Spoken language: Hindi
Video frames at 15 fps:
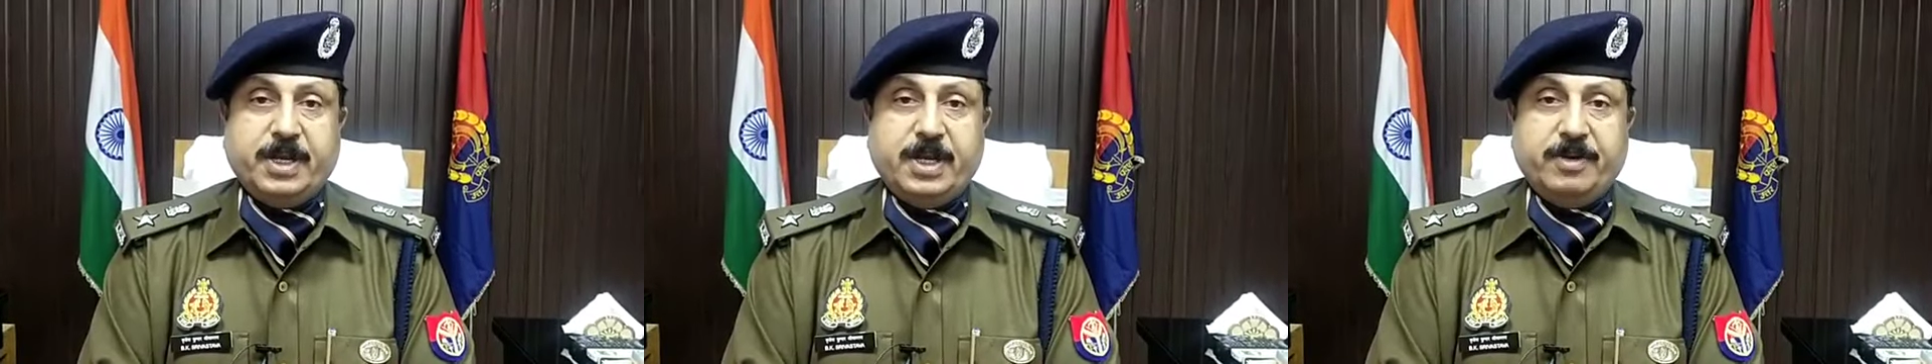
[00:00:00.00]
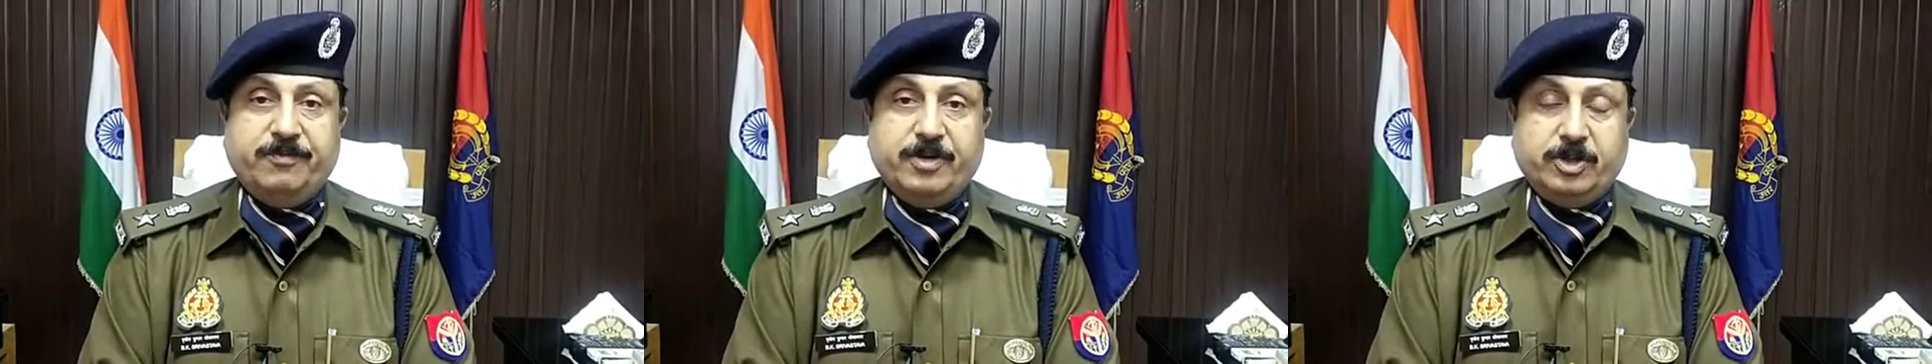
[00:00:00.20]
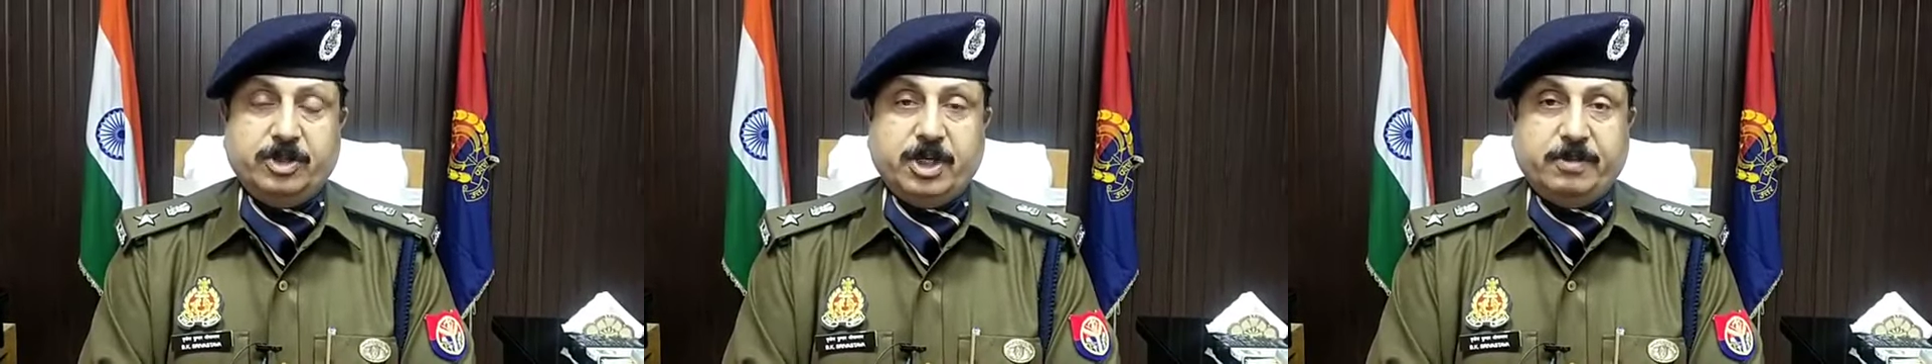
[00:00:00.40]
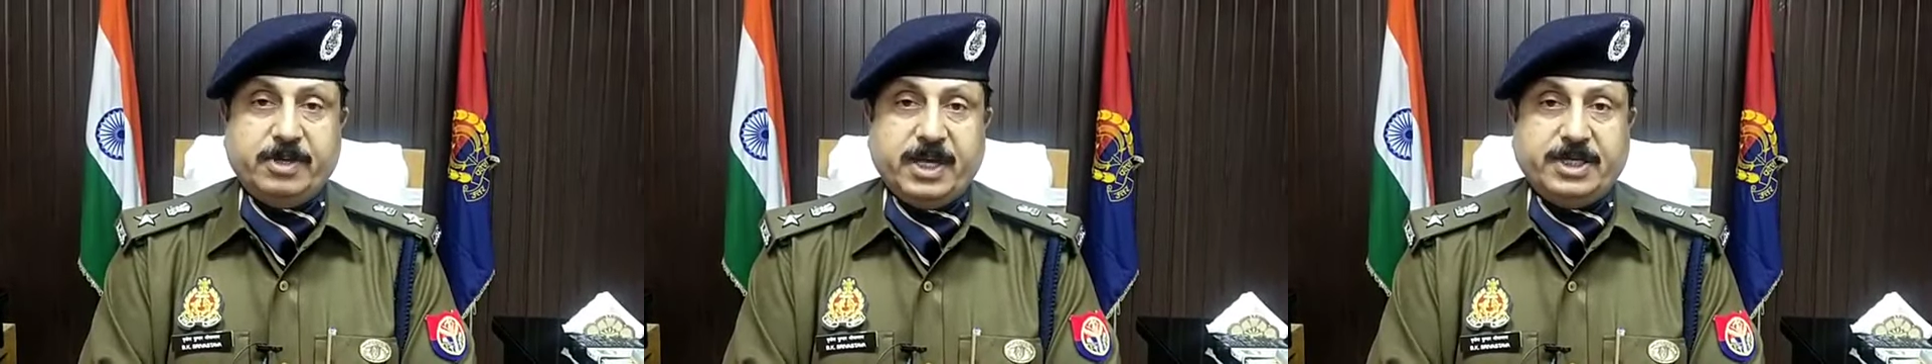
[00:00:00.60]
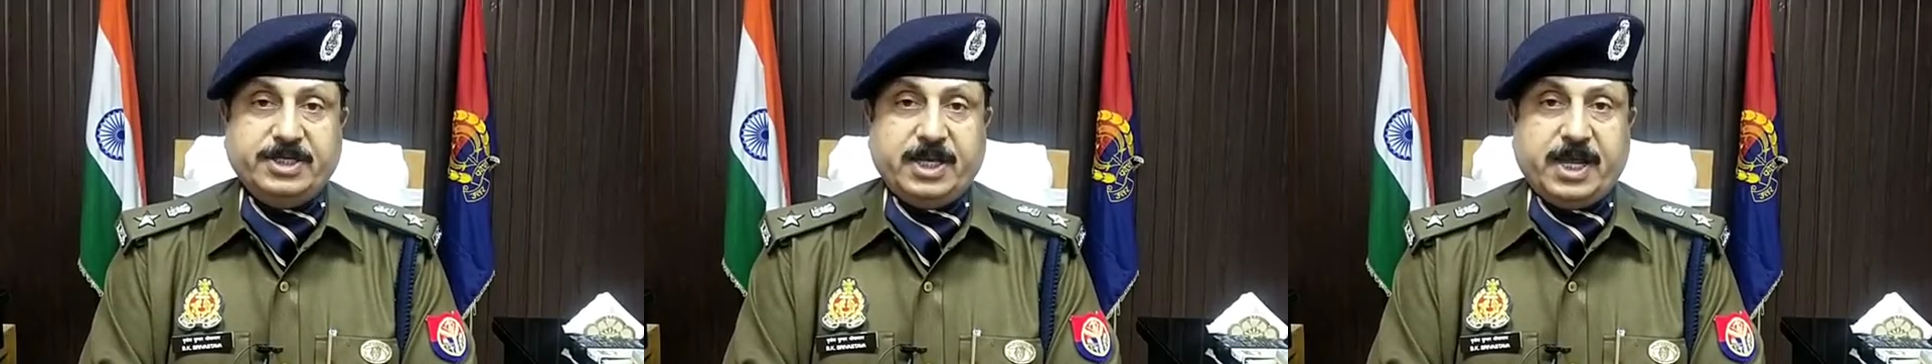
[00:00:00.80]
के विरुद्ध
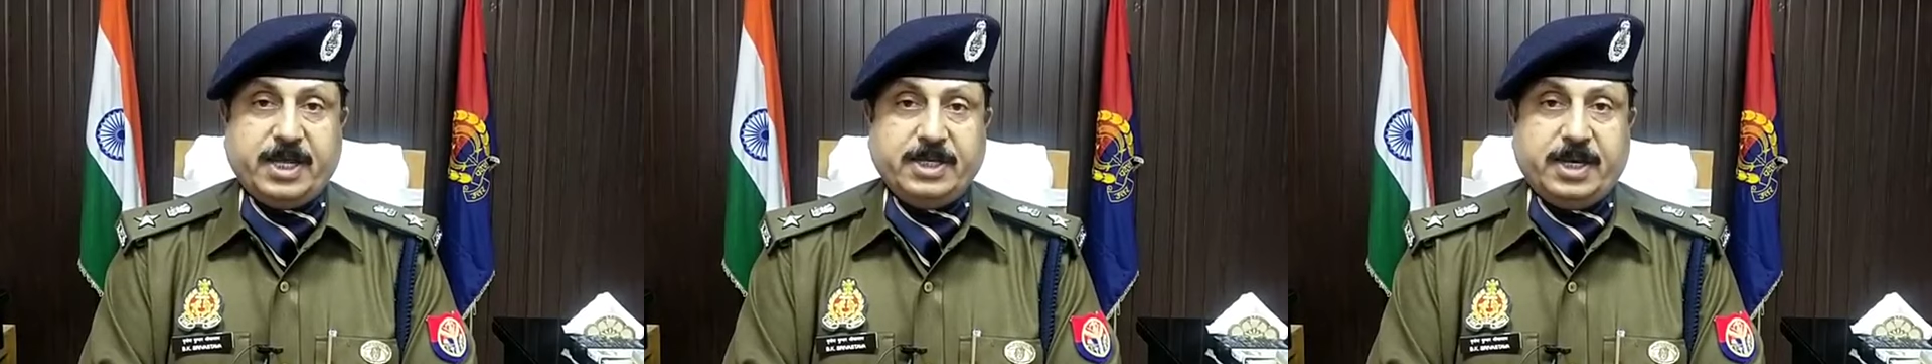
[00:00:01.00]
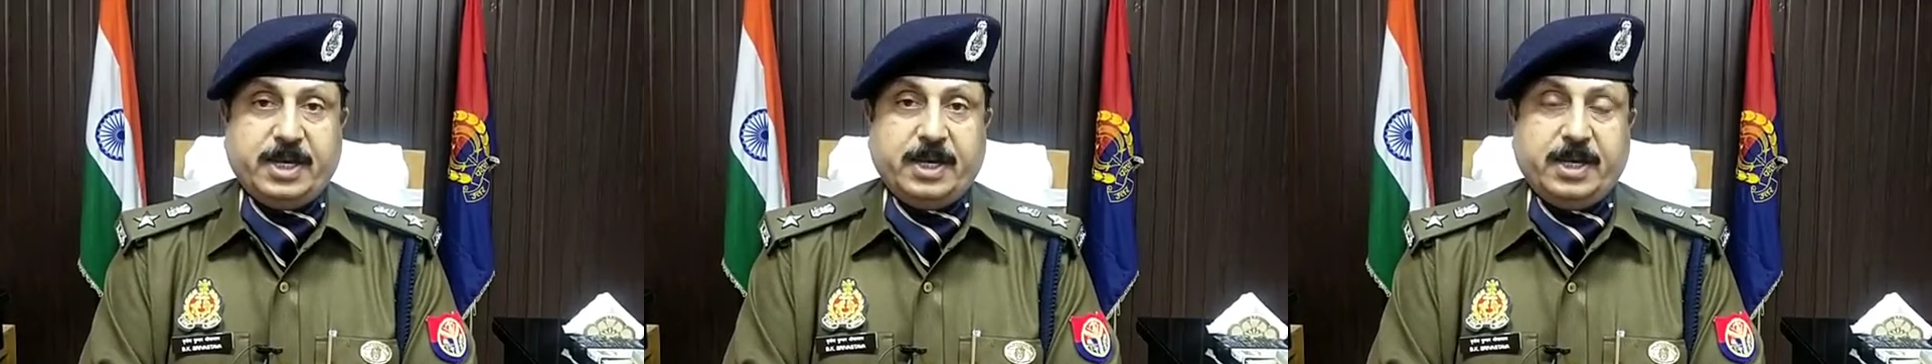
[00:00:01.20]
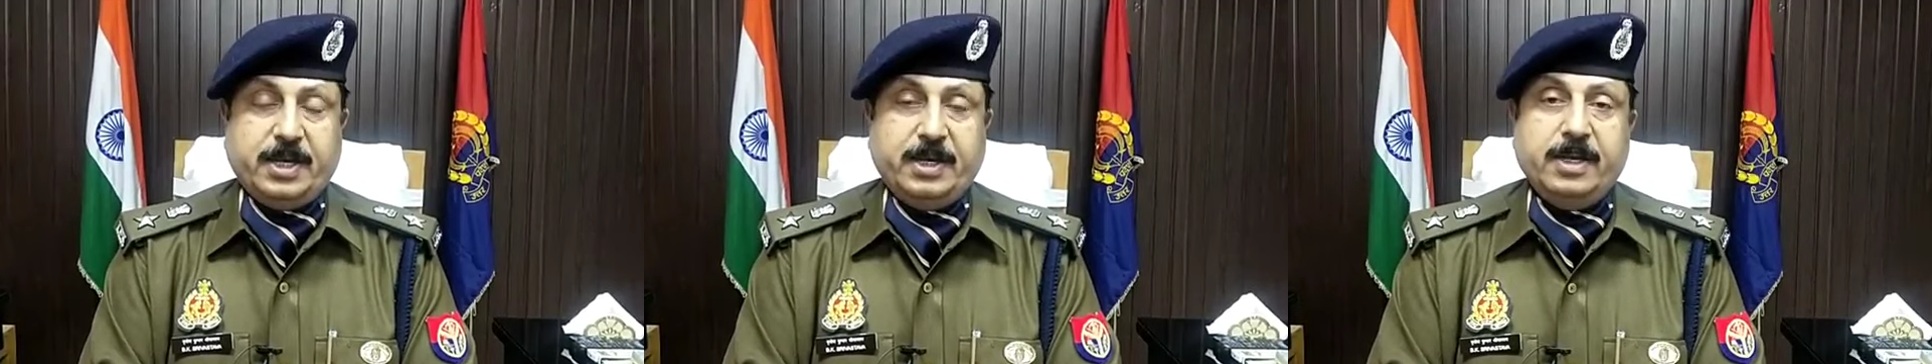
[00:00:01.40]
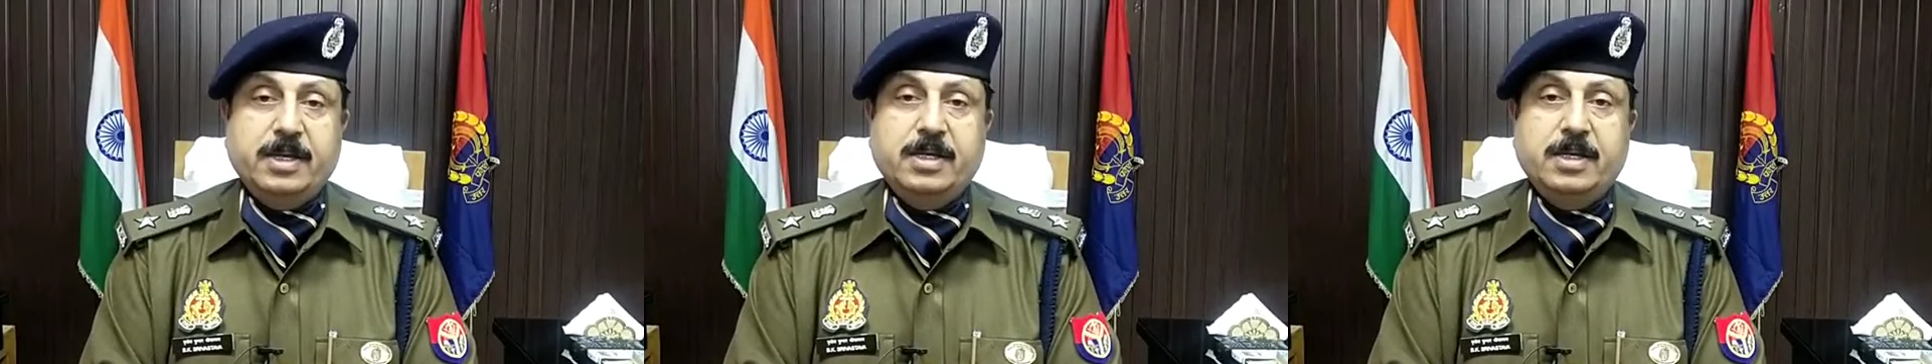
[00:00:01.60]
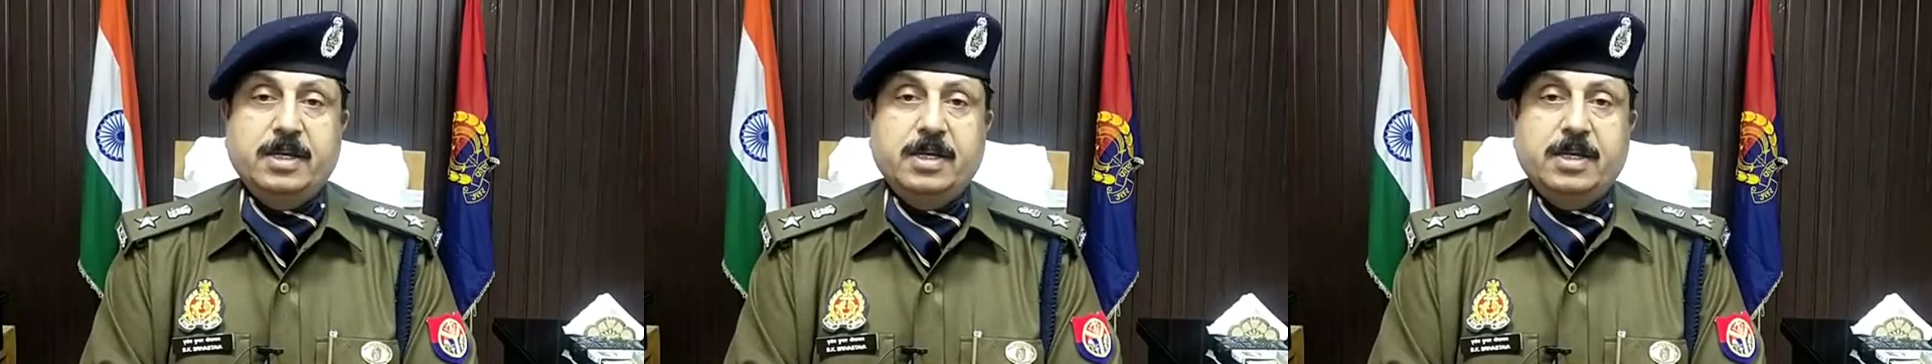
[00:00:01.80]
अभियान चलाया जा रहा है